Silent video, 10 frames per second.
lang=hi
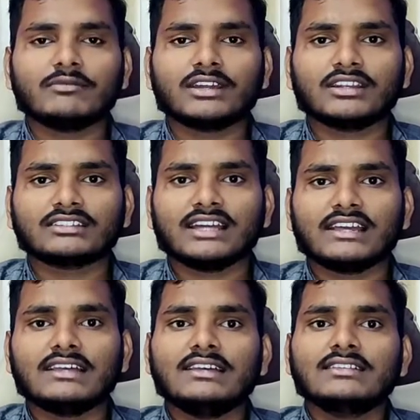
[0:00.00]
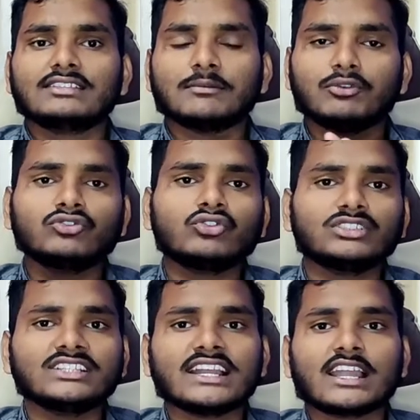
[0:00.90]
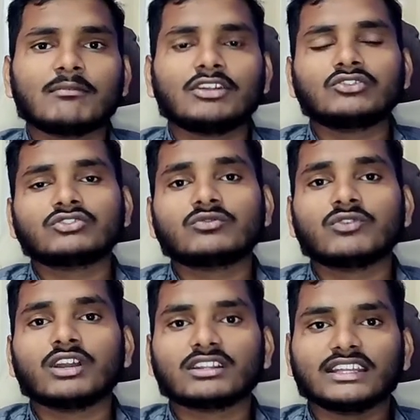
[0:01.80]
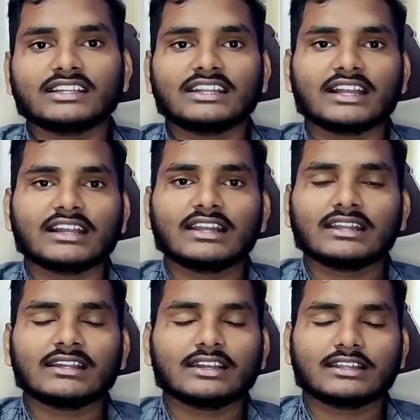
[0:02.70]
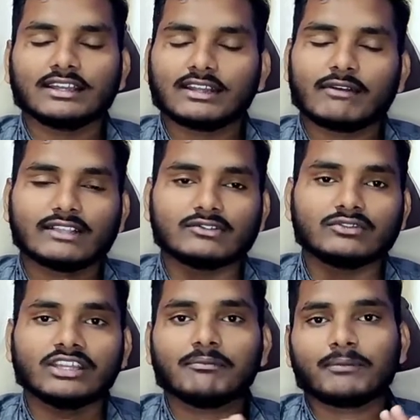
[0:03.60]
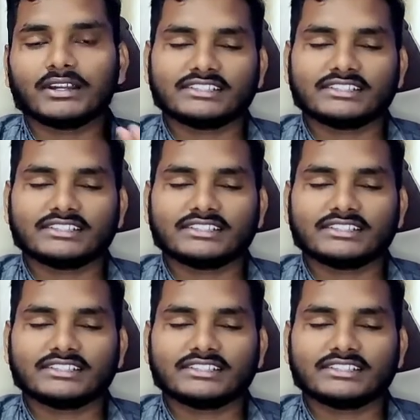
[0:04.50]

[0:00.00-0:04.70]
का लगता है सपोर्ट तो दिया गया बट दोस्तों वर्क नहीं करेगा खर खर कर कर आवाज सुन के आप पक